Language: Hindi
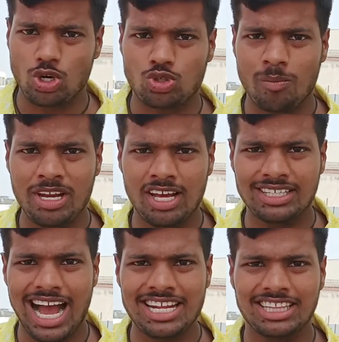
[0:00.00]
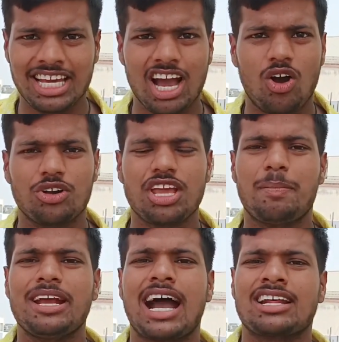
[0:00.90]
सौ सौ मिलियन गाने दिए हैं और
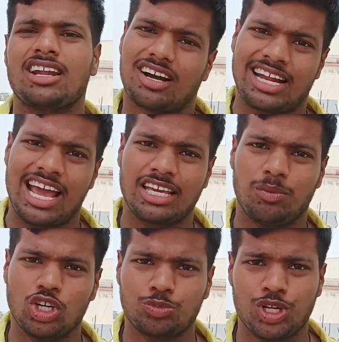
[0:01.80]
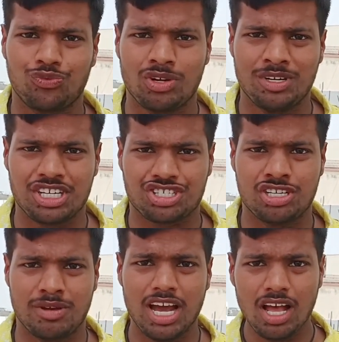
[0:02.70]
ये भी गाना लग रहा है कि भोजपुरी फिल्म
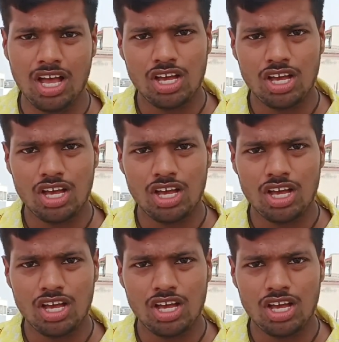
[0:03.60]
इंडस्ट्री में